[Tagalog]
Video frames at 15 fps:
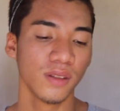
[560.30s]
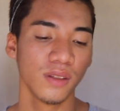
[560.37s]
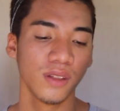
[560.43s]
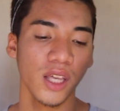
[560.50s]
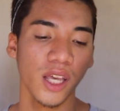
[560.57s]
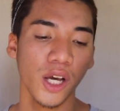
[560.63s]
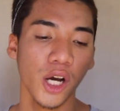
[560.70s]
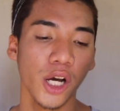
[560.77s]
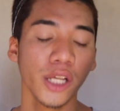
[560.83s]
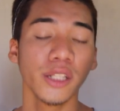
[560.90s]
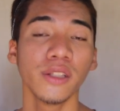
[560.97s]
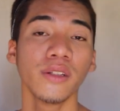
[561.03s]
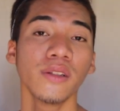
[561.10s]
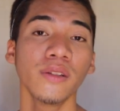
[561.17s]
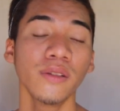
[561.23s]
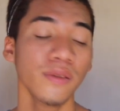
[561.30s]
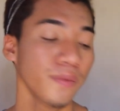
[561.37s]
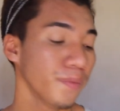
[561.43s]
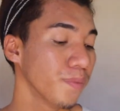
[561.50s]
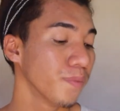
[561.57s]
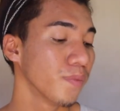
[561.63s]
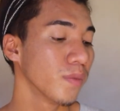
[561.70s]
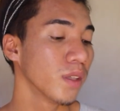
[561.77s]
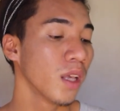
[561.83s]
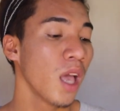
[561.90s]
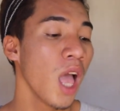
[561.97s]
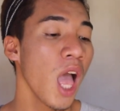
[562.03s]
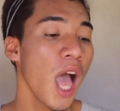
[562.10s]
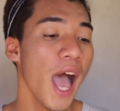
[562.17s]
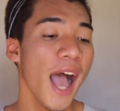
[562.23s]
Dayon.
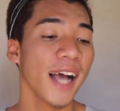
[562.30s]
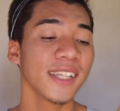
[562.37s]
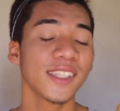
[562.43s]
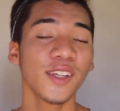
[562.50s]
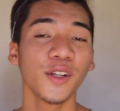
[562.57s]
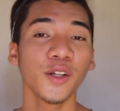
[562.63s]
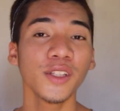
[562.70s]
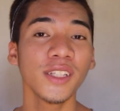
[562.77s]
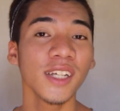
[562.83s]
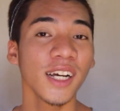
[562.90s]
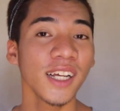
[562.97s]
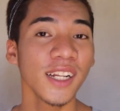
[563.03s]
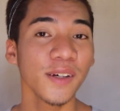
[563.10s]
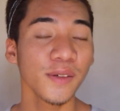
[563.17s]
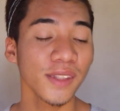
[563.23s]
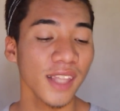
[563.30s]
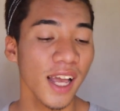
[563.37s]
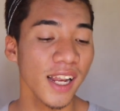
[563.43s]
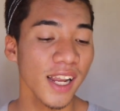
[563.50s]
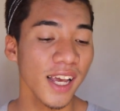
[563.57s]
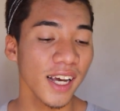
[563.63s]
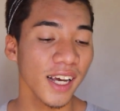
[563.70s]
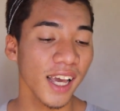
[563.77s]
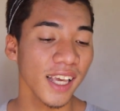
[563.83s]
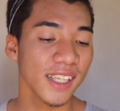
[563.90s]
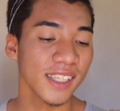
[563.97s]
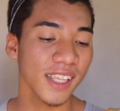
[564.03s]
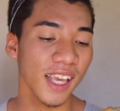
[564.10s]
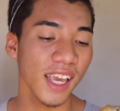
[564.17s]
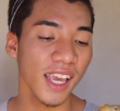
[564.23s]
Ang sunod nga ng tana kay
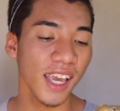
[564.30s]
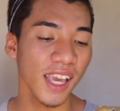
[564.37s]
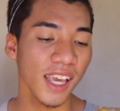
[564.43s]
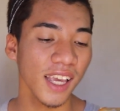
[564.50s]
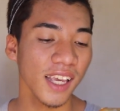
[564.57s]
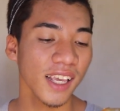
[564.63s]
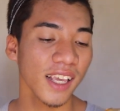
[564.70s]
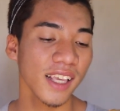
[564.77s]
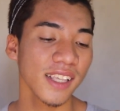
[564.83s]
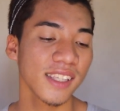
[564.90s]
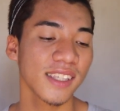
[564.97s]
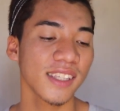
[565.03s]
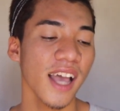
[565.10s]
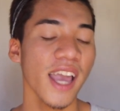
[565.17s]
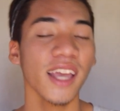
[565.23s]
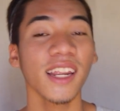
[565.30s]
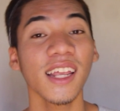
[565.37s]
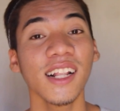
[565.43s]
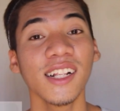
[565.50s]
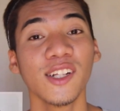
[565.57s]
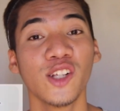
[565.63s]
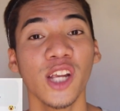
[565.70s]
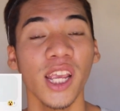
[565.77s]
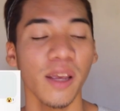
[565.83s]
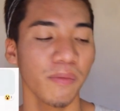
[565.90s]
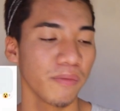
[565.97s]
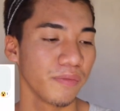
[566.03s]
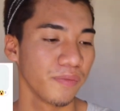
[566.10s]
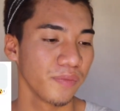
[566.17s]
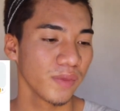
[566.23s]
si Cyril Jim.
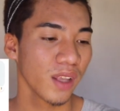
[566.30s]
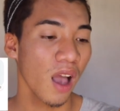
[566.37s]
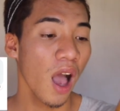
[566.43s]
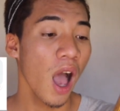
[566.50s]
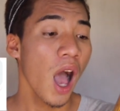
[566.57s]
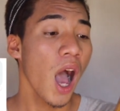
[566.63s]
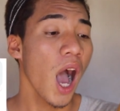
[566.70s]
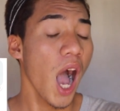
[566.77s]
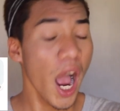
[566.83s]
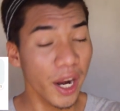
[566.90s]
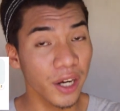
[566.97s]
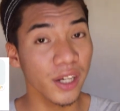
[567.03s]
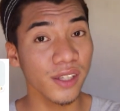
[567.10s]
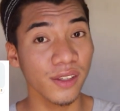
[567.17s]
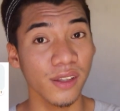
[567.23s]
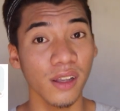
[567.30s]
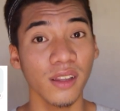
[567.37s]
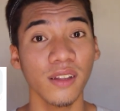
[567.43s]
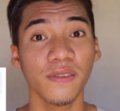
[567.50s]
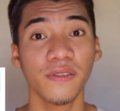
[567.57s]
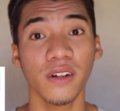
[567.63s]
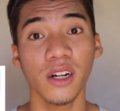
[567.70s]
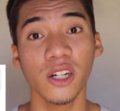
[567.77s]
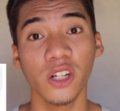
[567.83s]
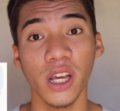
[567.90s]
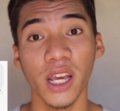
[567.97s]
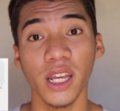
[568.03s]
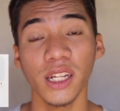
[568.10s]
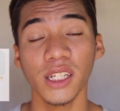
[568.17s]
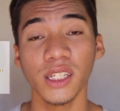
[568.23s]
Are you still a
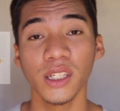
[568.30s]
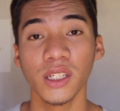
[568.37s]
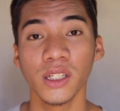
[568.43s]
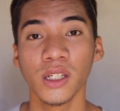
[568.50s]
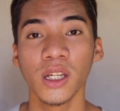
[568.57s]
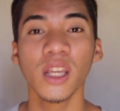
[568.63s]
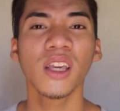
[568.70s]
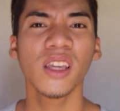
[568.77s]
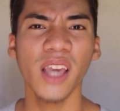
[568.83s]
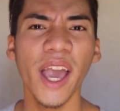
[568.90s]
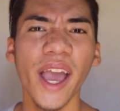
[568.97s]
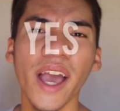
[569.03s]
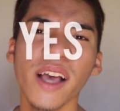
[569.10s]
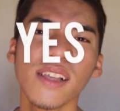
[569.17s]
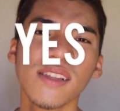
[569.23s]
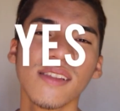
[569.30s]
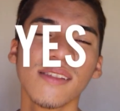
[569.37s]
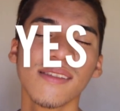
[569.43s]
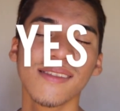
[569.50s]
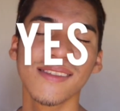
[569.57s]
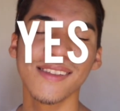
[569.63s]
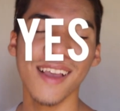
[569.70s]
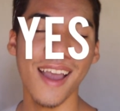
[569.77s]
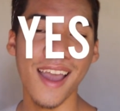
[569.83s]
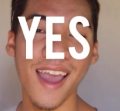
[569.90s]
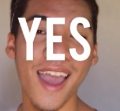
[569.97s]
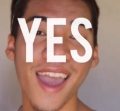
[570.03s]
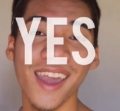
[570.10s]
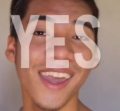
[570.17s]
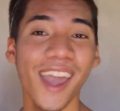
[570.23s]
virgin? Yes,
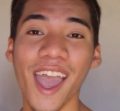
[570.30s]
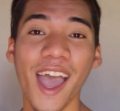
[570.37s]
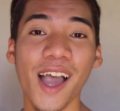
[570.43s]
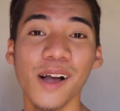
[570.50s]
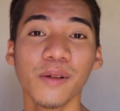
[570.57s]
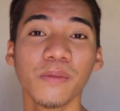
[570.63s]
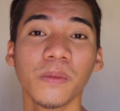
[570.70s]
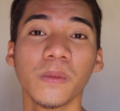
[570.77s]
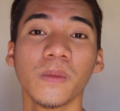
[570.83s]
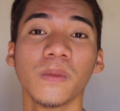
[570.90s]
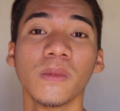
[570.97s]
I am.